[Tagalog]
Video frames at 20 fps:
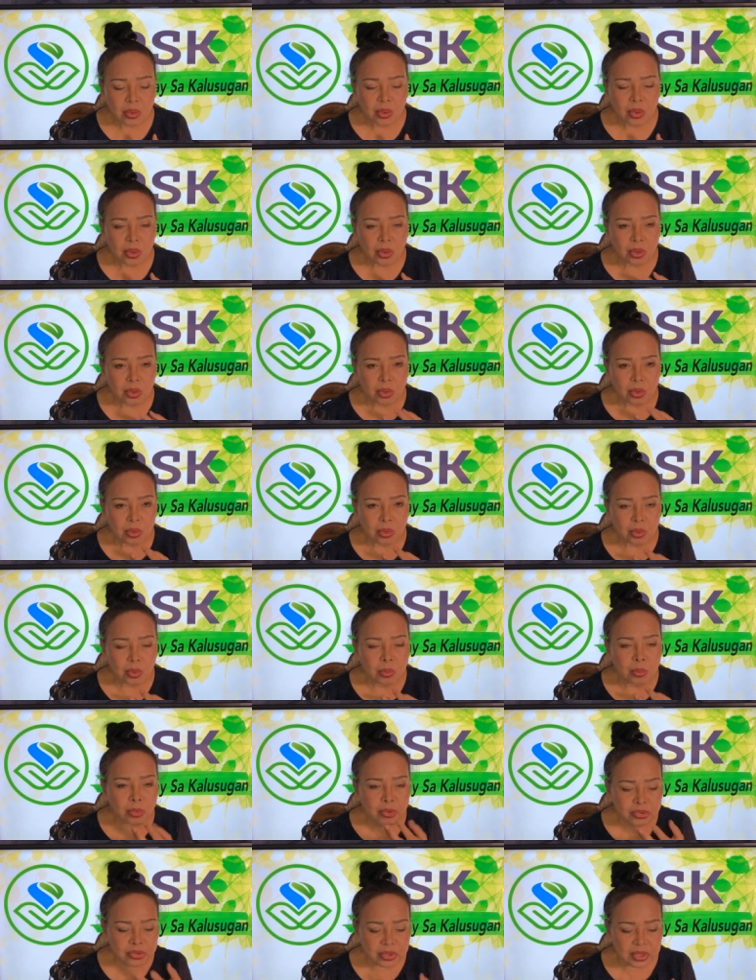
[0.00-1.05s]
o
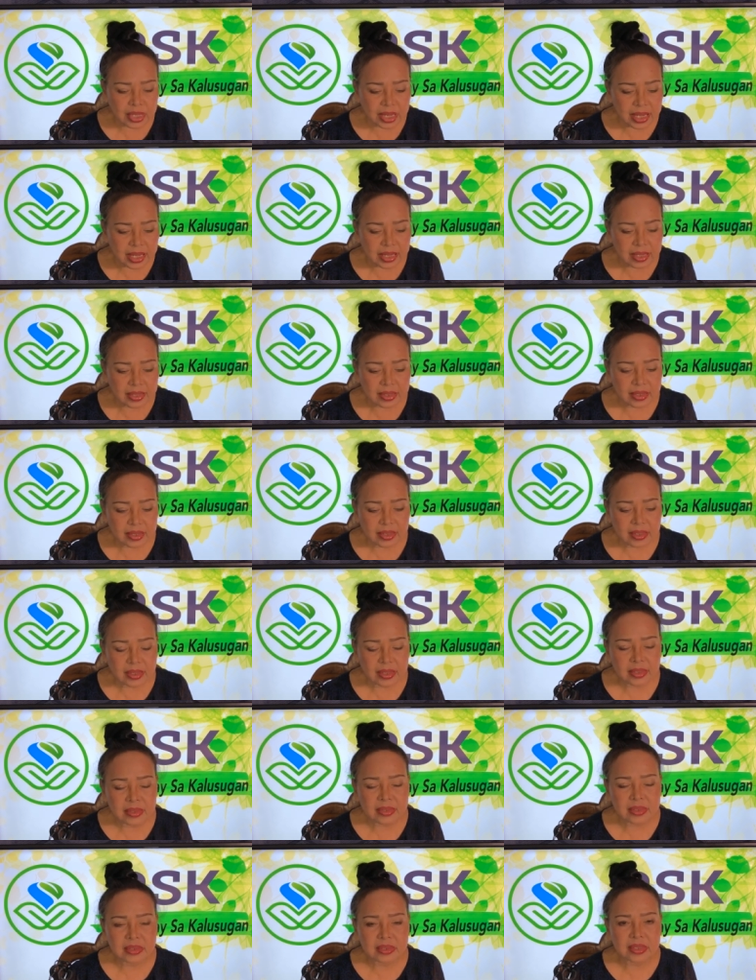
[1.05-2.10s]
umusli
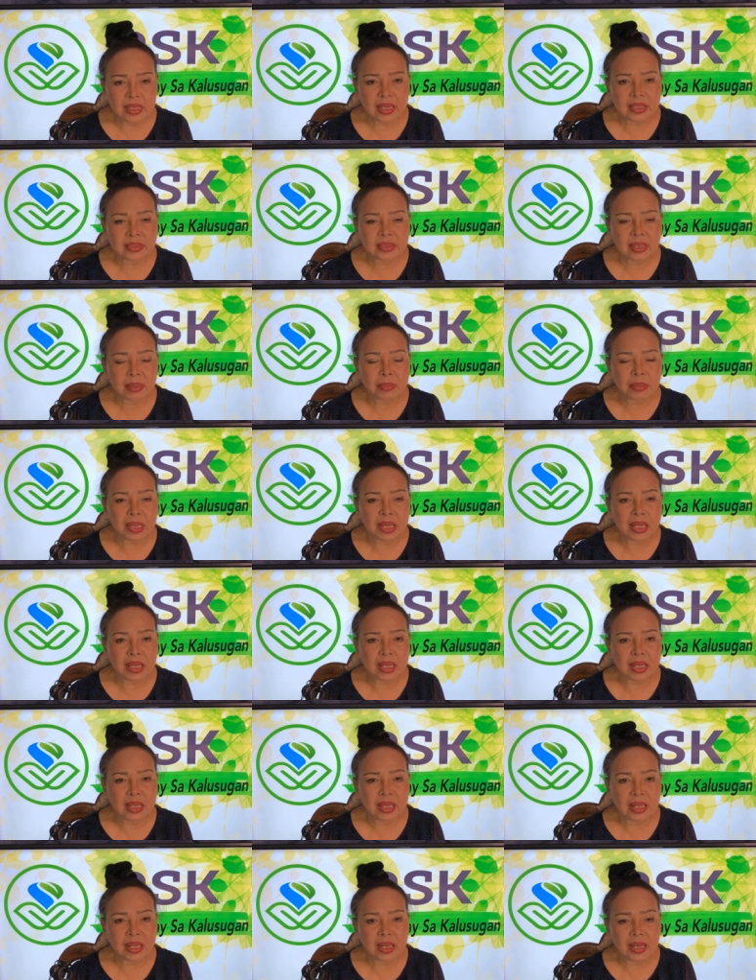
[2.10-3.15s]
dyan sa
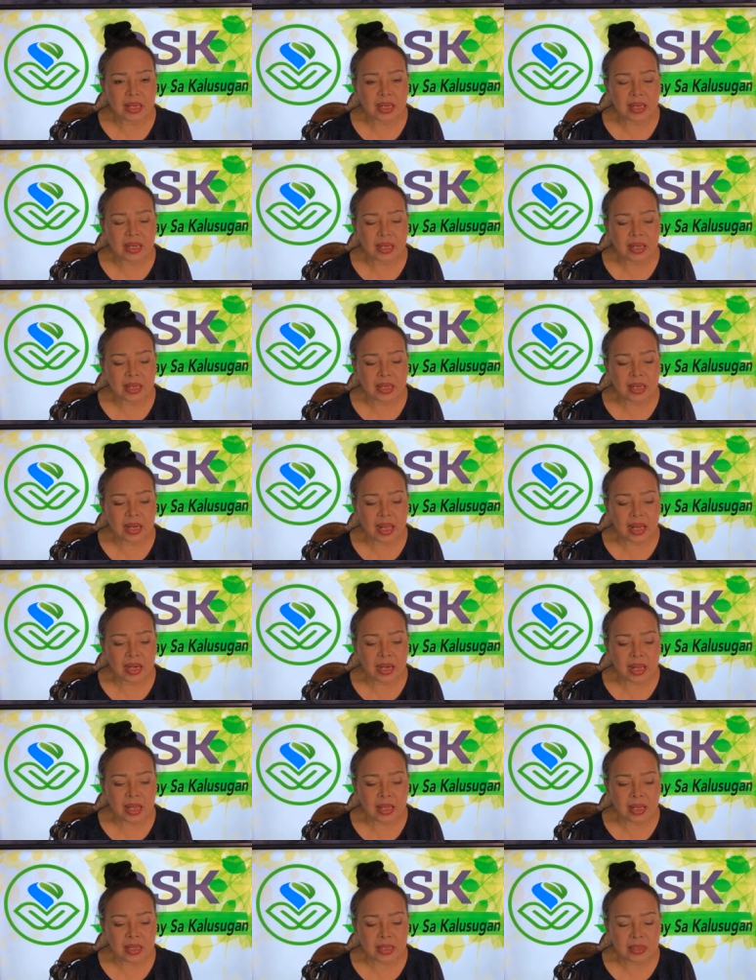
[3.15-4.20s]
may le-
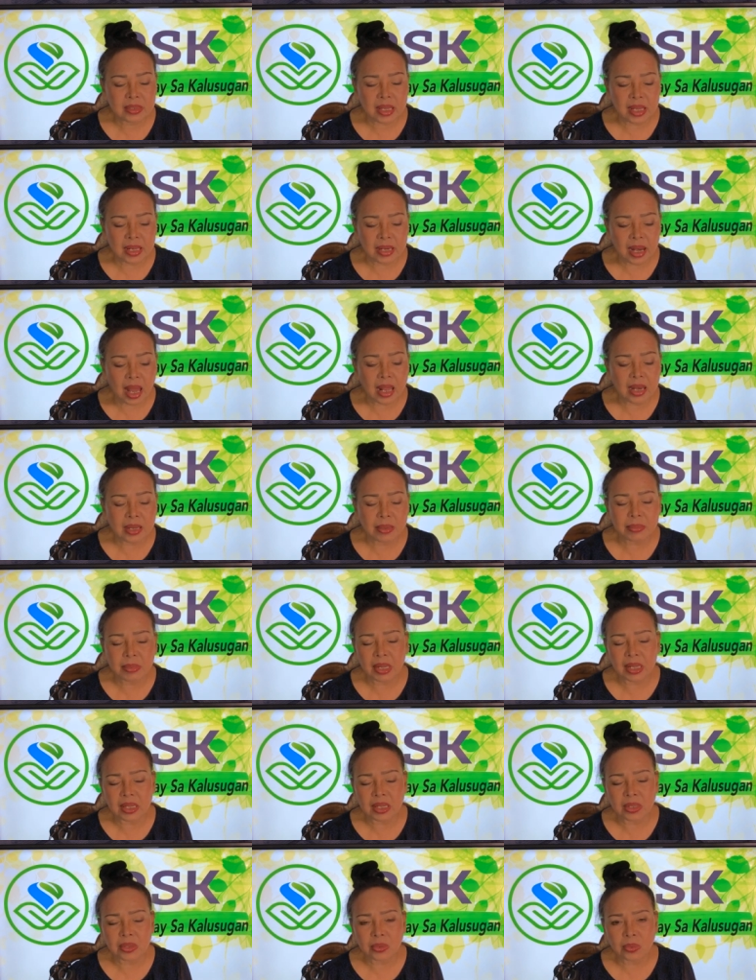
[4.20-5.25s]
le- sa ilalim
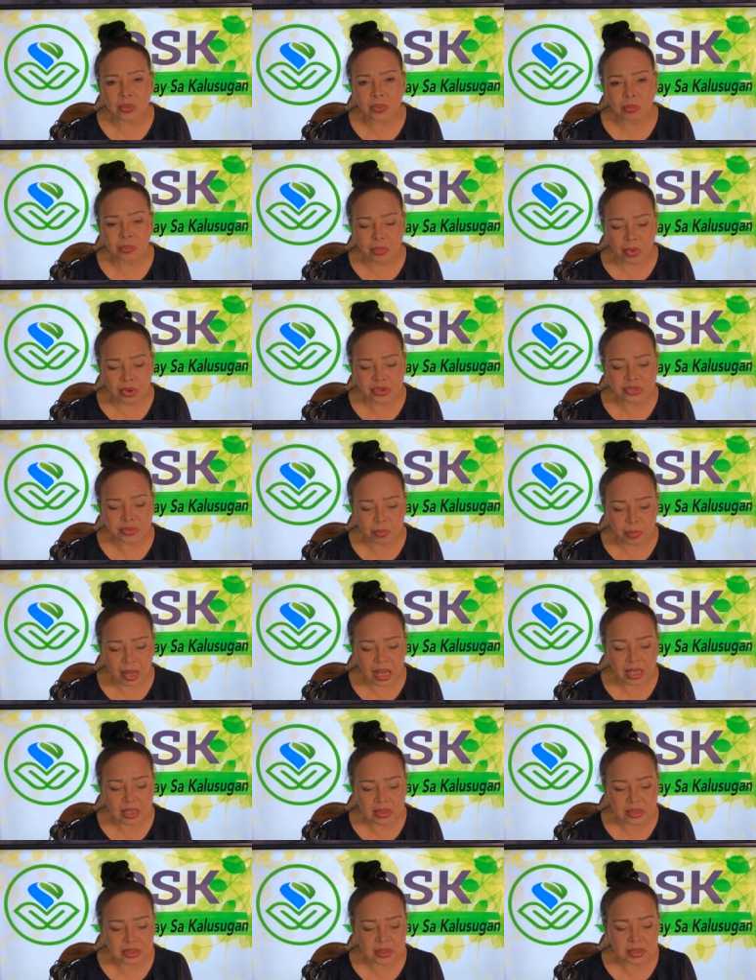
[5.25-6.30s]
ng iyong voice
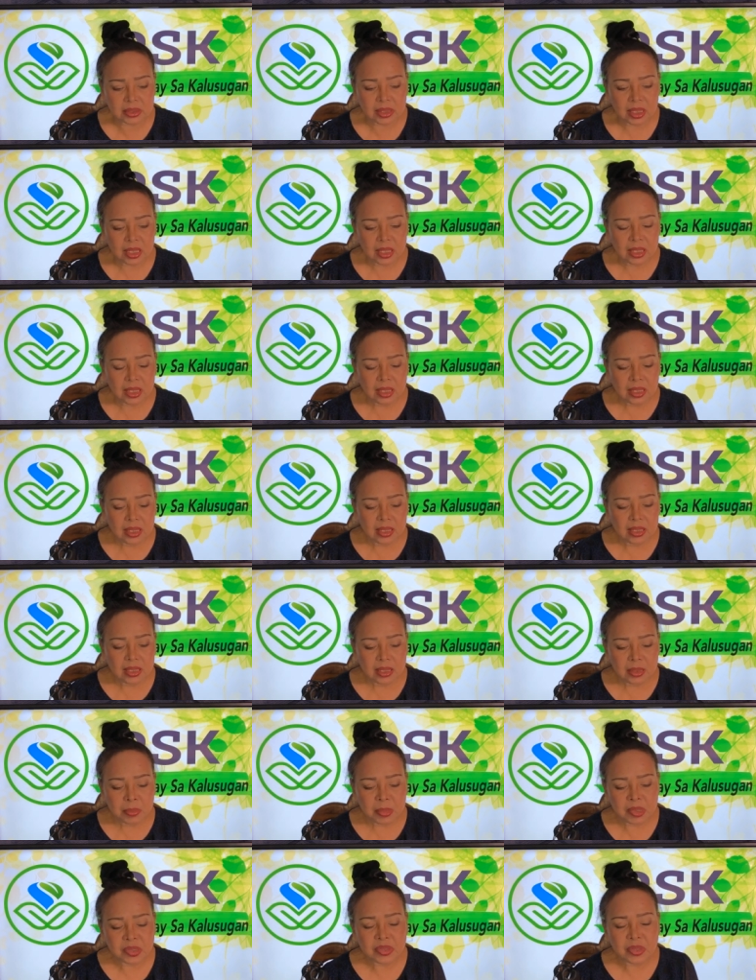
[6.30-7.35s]
box,
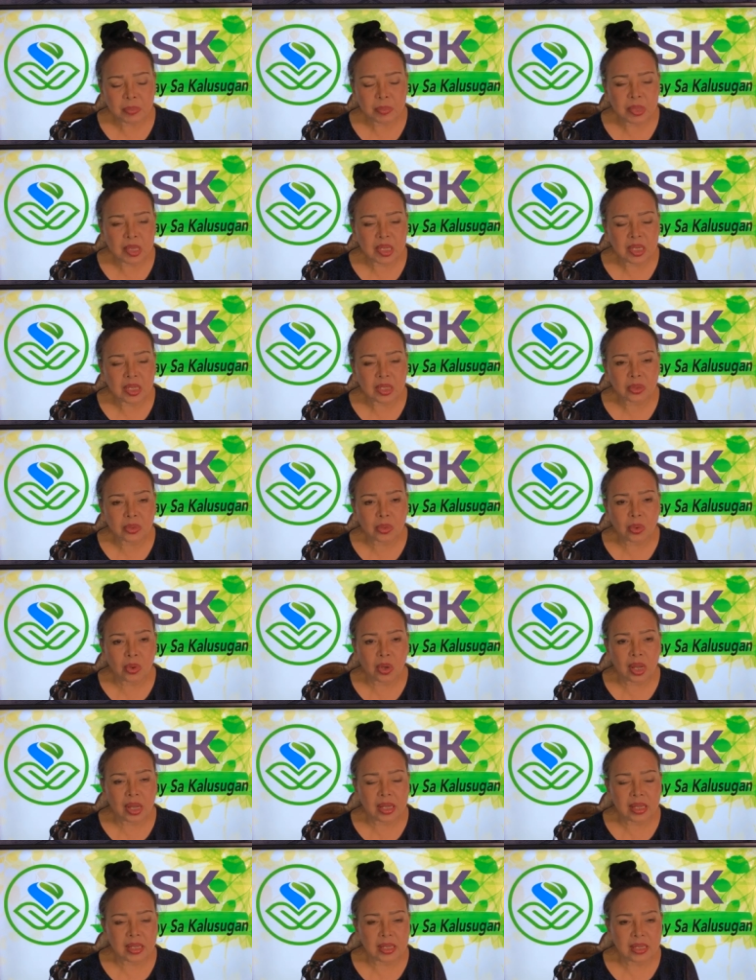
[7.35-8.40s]
ibig sabihin nito
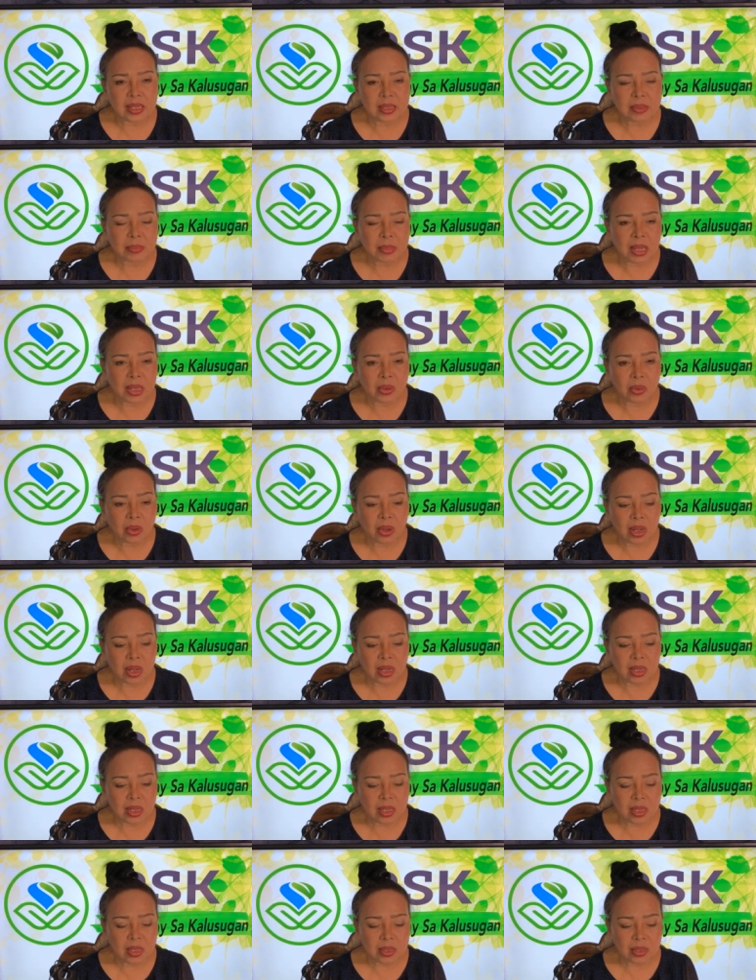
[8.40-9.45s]
ay meron
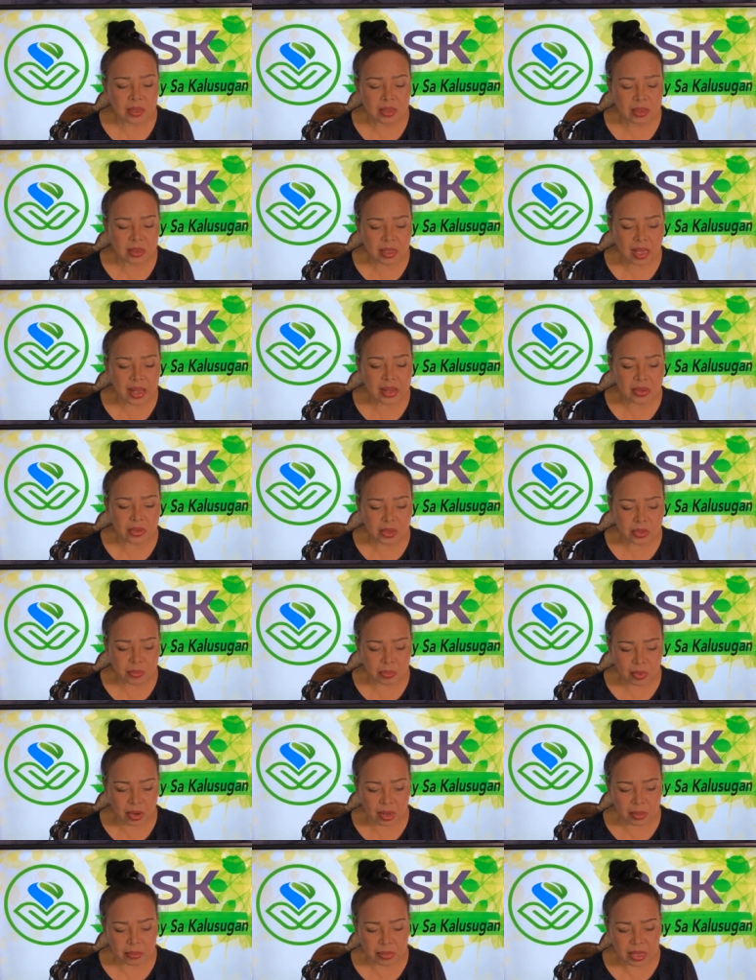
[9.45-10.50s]
kang thyroid
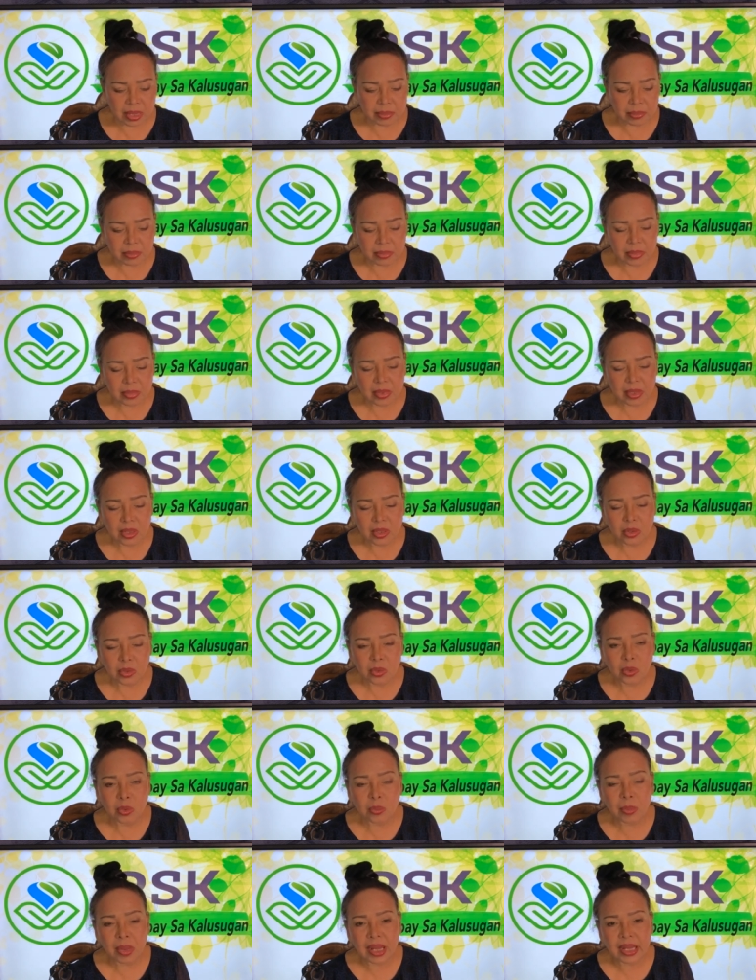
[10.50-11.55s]
problem.
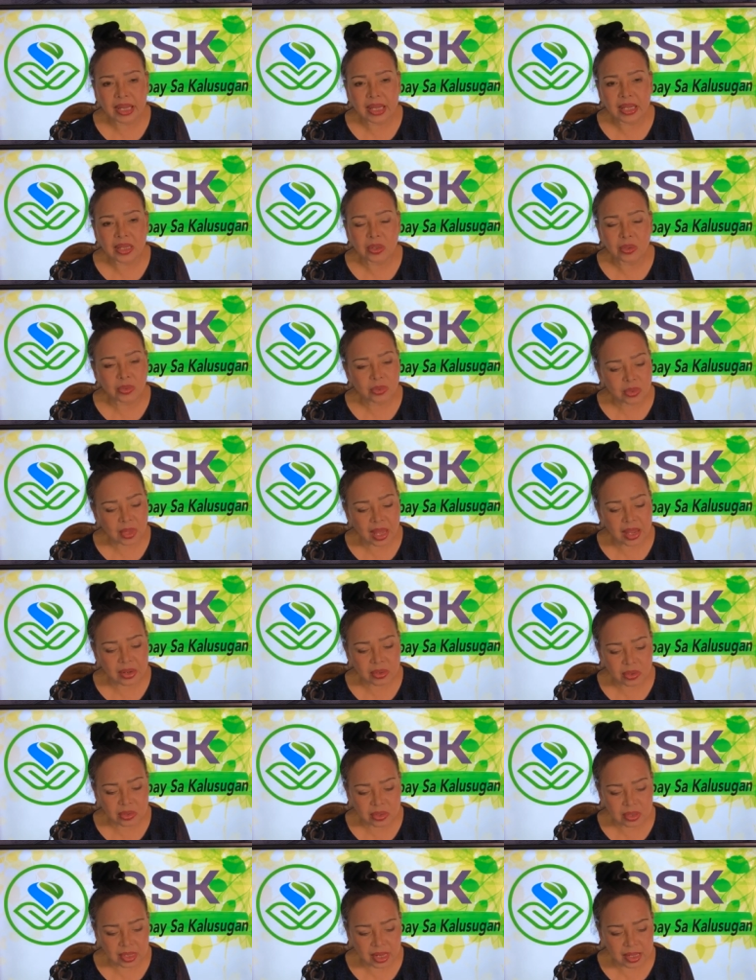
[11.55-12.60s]
Lumaki yung
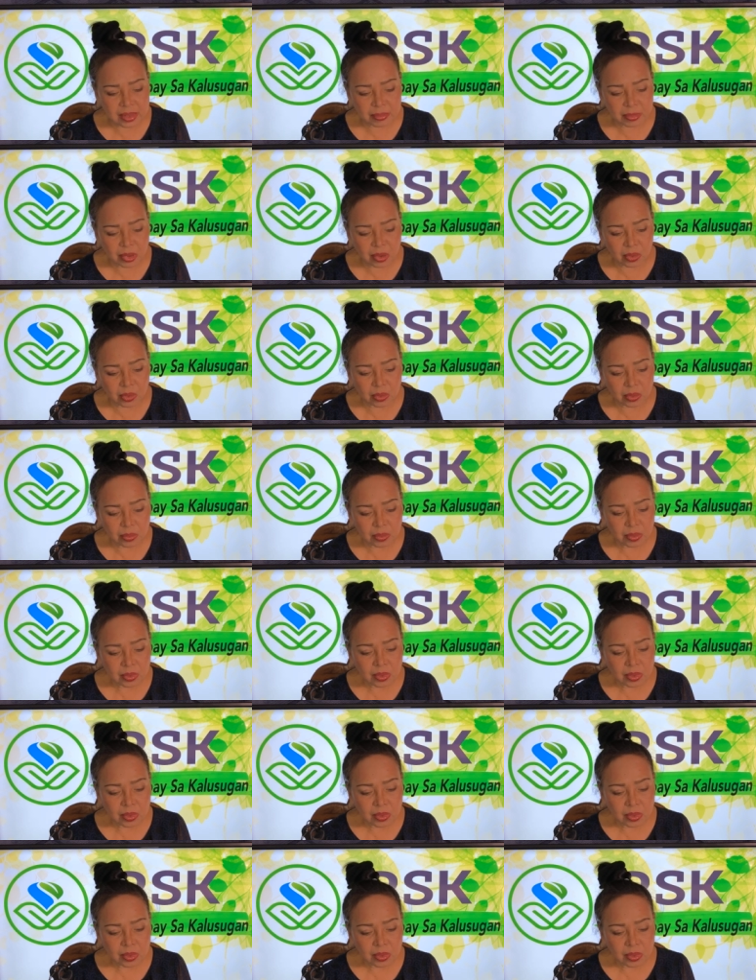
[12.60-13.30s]
thyroid gland mo.